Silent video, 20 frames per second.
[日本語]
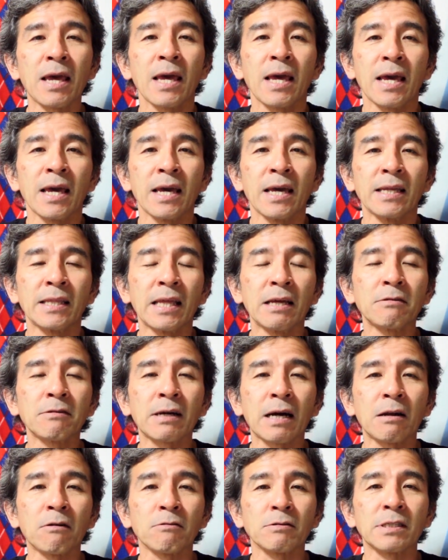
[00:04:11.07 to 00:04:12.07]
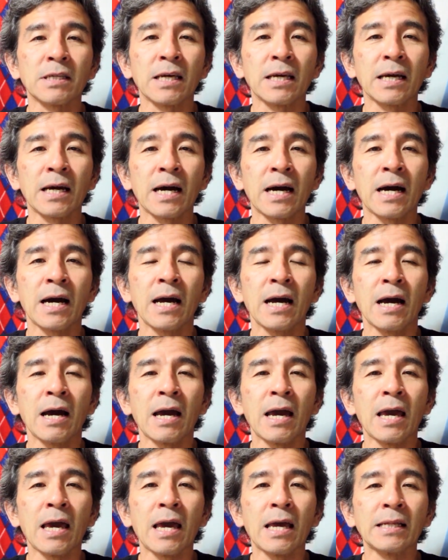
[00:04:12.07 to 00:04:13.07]
えー、出る可能性が、
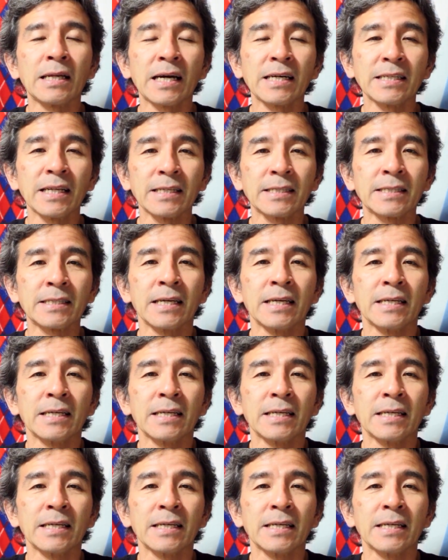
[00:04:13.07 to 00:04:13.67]
え大です。